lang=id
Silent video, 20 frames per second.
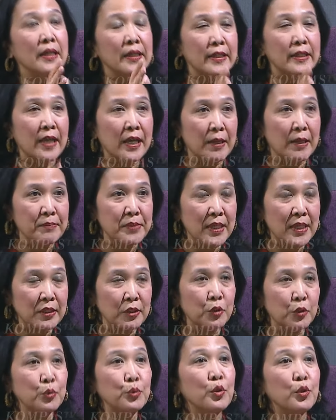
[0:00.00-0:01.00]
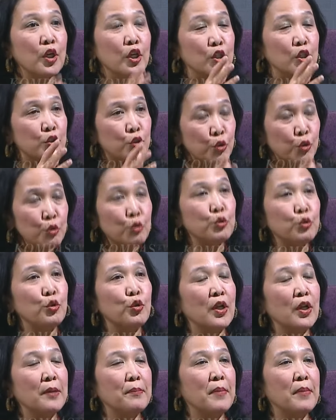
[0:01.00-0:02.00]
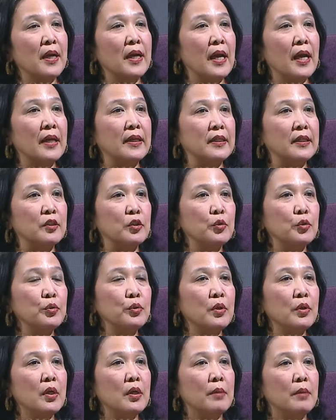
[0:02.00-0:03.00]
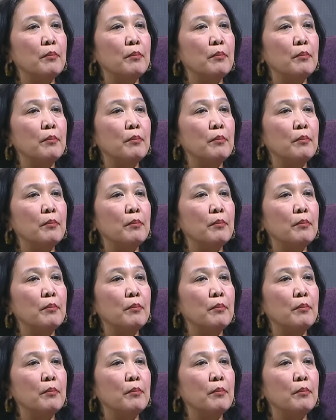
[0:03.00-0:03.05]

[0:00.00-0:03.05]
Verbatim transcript: di dalam satu struktur kelembagaan itu